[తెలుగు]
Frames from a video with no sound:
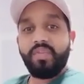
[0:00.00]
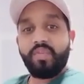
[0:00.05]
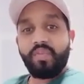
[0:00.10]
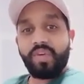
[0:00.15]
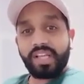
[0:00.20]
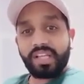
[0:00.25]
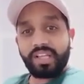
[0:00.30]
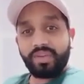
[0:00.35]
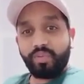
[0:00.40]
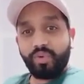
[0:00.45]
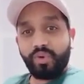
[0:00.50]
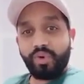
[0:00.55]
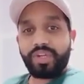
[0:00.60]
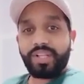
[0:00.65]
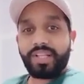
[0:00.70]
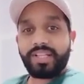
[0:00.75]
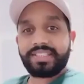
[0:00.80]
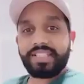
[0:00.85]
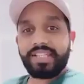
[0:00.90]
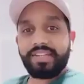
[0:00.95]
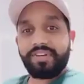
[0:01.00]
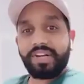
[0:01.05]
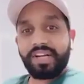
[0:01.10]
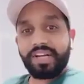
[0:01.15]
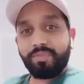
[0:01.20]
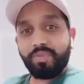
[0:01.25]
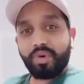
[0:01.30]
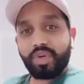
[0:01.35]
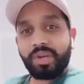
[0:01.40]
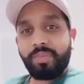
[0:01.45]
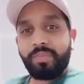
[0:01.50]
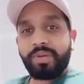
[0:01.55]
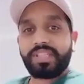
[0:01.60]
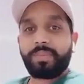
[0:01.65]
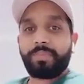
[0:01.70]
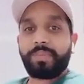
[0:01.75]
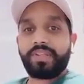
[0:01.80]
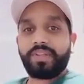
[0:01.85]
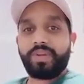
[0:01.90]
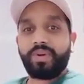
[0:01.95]
వాడికి ఓటేసి వాడిని ముఖ్యమంత్రి
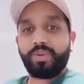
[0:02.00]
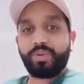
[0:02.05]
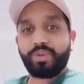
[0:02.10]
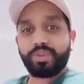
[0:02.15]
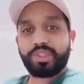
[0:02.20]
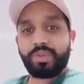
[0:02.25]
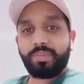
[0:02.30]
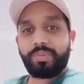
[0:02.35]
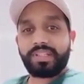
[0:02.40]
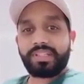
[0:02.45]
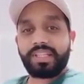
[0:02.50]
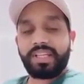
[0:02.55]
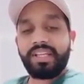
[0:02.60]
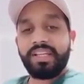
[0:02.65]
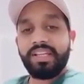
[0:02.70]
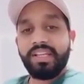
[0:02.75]
పదవిలో కూర్చోబెడితే